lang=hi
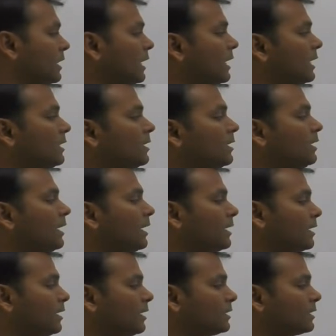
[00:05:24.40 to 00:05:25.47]
एज अ
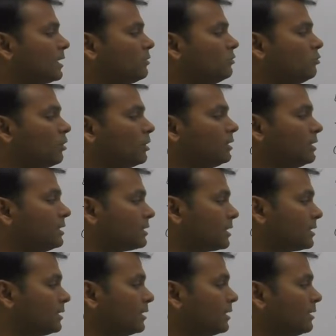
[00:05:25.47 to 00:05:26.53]
एड्रेस क्या मैंने ऑलरेडी
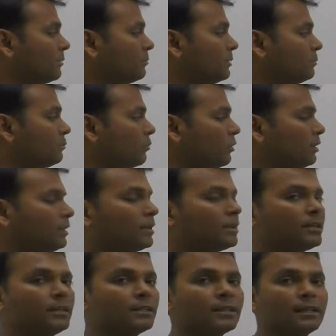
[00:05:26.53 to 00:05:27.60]
डिस्कस किया था जब भी
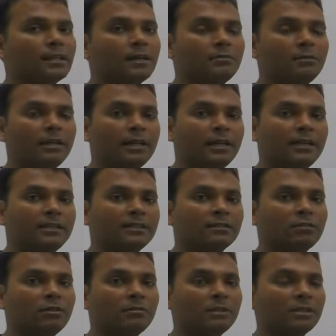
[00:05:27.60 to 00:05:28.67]
पॉइंटर के साथ आप
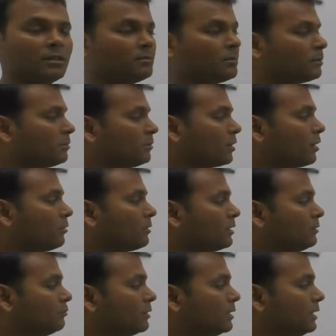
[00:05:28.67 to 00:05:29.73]
एडिशन ऑपरेशन परफॉर्म करा हुआ
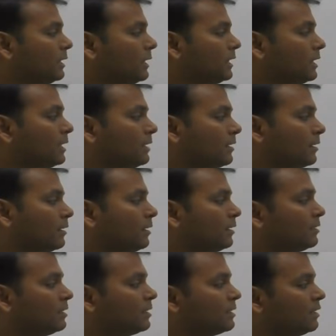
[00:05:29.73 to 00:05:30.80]
यूजिंग इंटीजर
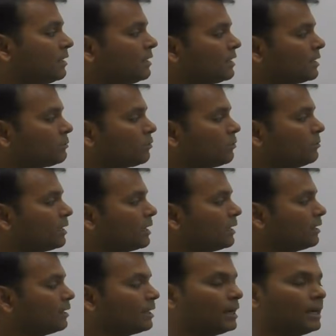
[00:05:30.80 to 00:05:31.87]
तो रिजल्ट किस फॉर्म में
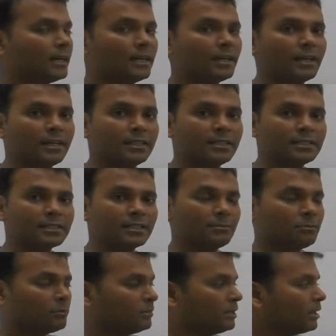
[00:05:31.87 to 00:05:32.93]
आएगा एड्रेस के
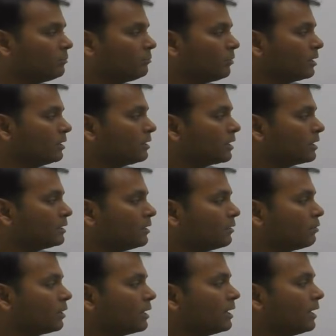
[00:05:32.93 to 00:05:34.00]
फॉर्म या वन
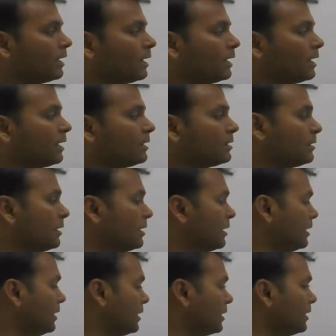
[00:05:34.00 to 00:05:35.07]
कंसिडर होगा या एड्रेस
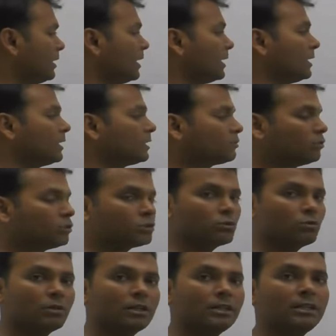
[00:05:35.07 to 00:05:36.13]
लेकिन एड्रेस को
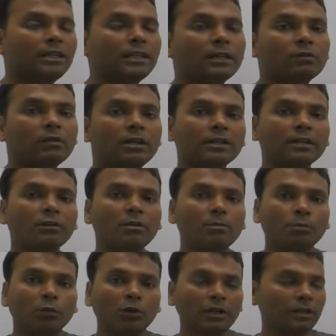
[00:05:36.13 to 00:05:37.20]
स्टोर करने के लिए रिक्वायर्ड क्या हुआ
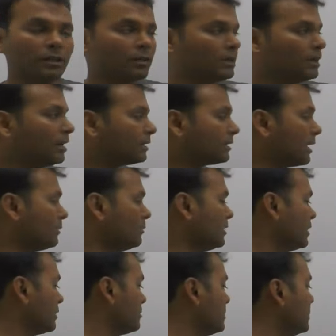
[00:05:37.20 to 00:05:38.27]
पॉइंटर या
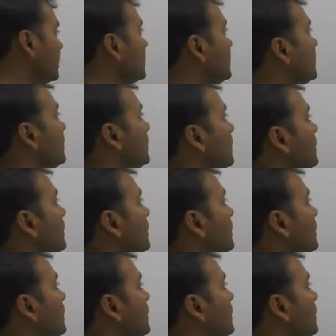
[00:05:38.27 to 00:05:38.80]
असाइनमेंट किसमें किया ए